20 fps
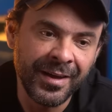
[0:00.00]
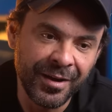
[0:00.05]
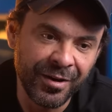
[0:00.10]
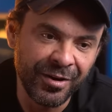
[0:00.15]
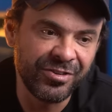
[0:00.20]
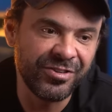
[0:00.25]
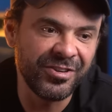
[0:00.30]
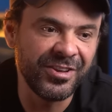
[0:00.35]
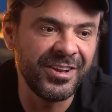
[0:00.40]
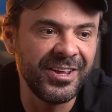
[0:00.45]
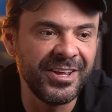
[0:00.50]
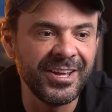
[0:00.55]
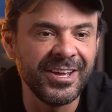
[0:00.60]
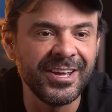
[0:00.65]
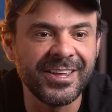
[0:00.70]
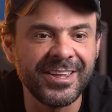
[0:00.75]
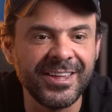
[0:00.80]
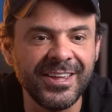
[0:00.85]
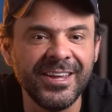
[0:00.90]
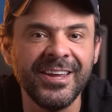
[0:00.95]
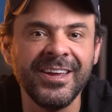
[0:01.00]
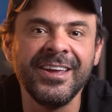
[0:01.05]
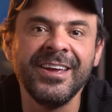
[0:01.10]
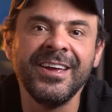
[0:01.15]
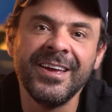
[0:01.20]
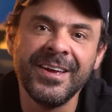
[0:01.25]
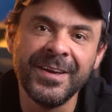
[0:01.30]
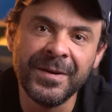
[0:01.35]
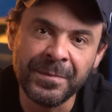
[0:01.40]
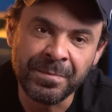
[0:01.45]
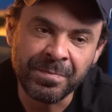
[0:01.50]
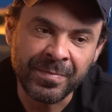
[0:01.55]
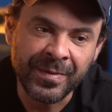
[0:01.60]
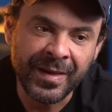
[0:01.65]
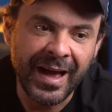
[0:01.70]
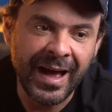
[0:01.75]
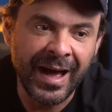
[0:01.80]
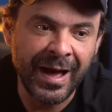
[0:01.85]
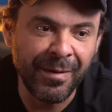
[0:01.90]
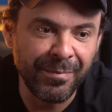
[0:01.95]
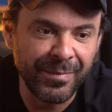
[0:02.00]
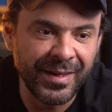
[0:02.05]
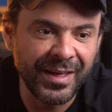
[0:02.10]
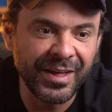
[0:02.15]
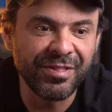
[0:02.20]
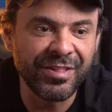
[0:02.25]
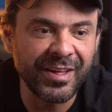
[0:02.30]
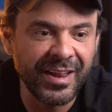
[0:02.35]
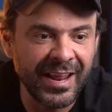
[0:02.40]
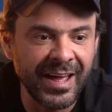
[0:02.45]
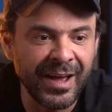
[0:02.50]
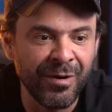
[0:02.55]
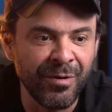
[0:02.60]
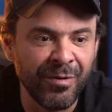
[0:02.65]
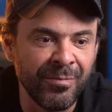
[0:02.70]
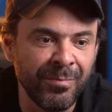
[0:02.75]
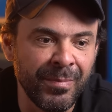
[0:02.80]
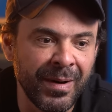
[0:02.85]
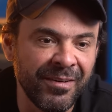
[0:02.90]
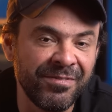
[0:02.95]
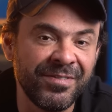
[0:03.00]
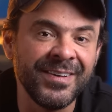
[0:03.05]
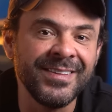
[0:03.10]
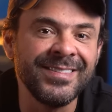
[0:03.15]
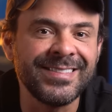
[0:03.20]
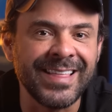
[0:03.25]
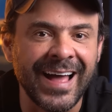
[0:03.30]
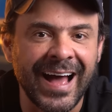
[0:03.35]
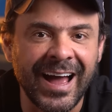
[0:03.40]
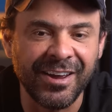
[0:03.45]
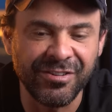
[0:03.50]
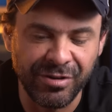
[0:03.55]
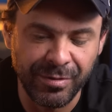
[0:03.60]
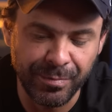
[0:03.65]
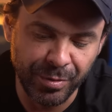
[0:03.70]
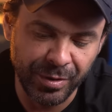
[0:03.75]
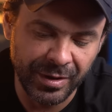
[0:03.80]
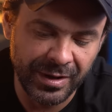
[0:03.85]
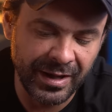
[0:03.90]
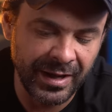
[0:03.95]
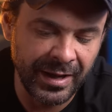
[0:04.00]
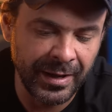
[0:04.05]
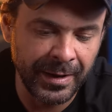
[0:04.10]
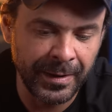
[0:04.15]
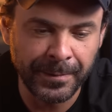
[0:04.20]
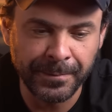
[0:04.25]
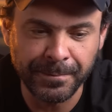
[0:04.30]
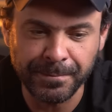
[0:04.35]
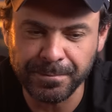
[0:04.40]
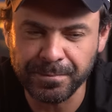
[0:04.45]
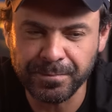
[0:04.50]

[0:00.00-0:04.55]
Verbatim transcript: eu diria que a mesa é uma vantagem, porque